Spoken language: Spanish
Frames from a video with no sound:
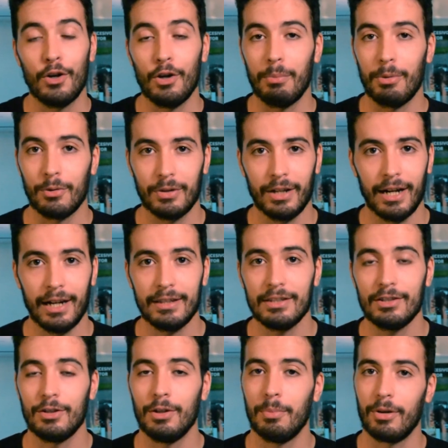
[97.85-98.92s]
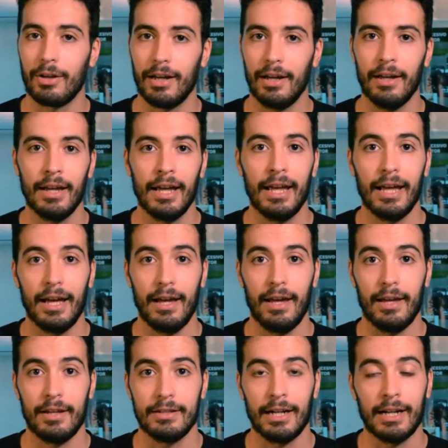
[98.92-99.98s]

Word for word: no por un desgaste, sino porque eh,